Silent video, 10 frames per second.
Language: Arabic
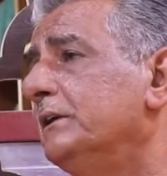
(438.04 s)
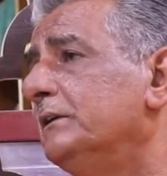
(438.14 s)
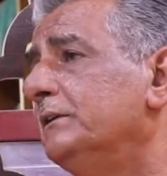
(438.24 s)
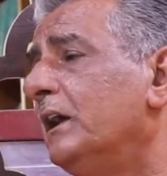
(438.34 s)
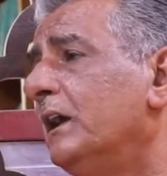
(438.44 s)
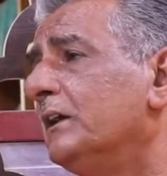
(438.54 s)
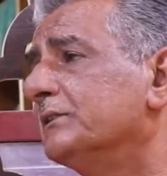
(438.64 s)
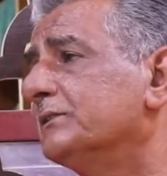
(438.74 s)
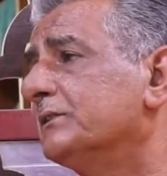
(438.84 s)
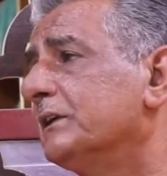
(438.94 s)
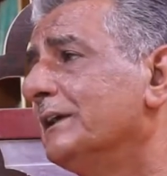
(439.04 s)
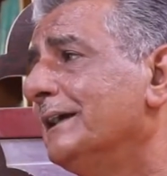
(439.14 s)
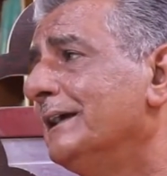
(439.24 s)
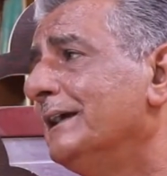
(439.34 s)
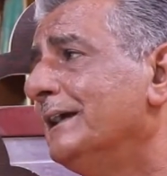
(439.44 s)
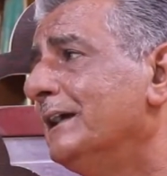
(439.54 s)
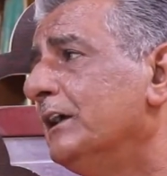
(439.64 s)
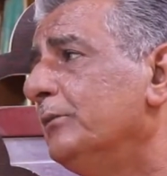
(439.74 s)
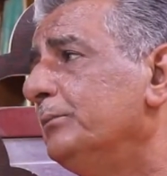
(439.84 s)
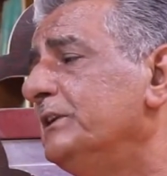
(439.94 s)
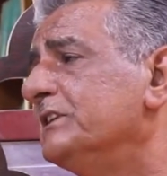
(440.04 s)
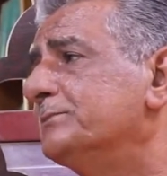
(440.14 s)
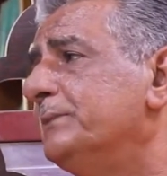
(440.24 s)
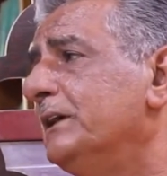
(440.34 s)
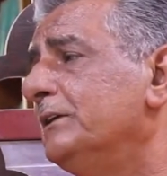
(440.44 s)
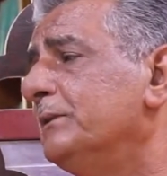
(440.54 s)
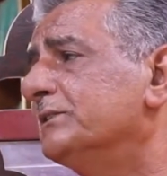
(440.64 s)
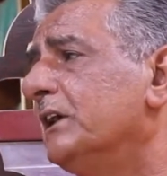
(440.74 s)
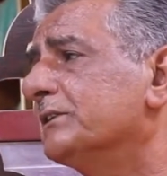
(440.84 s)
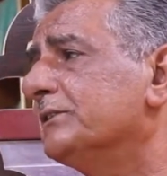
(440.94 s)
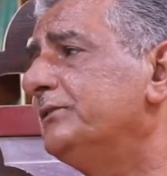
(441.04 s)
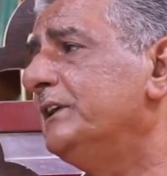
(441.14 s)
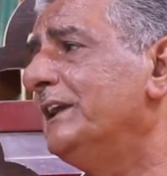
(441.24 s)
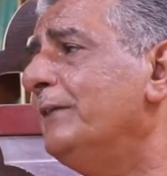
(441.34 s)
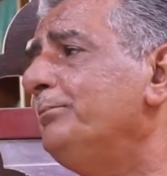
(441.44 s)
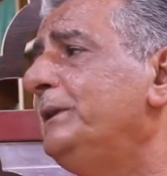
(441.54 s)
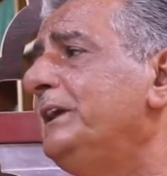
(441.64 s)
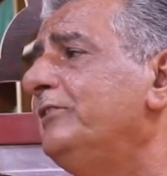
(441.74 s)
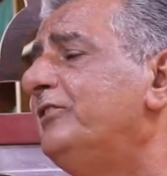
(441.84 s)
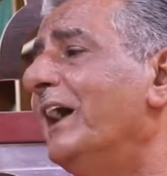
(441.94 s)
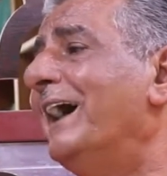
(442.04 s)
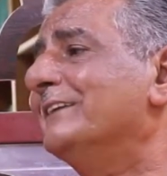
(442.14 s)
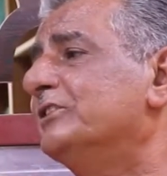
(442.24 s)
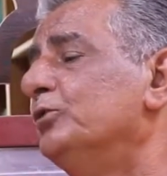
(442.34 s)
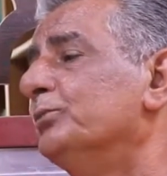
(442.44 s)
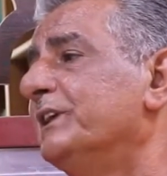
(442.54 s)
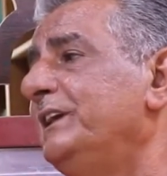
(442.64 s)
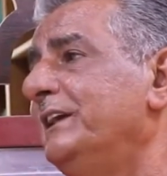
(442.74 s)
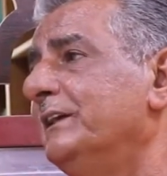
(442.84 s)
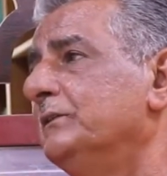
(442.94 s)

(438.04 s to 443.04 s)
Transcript: الناس بالنسبه لمسح الطفل هم بي فئات عمريه